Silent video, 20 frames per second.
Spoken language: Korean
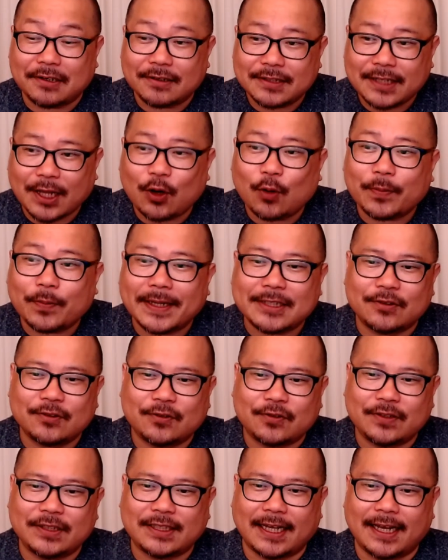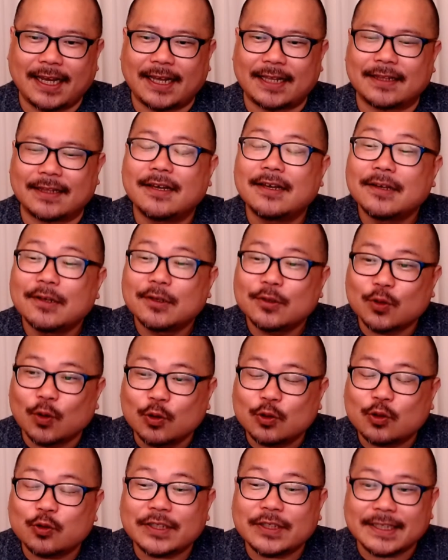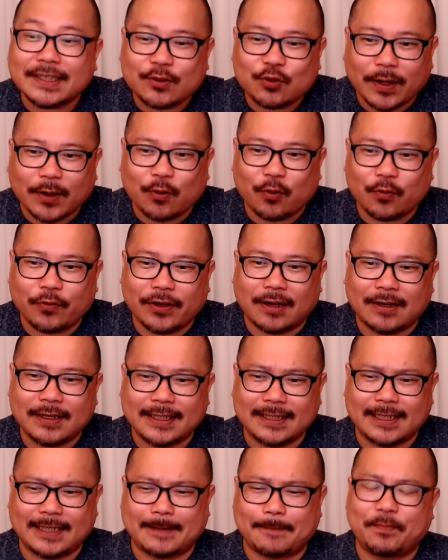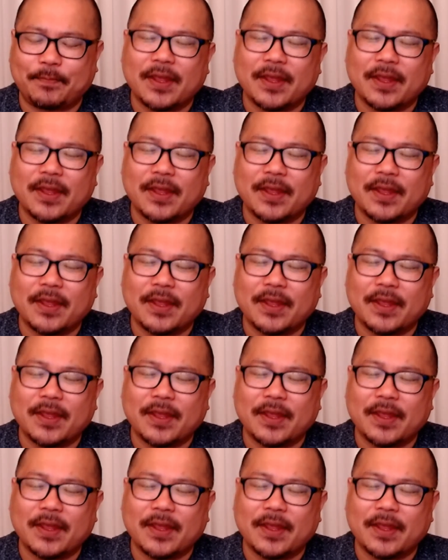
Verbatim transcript: 새롭게 선출이 된 조수진 최고위원이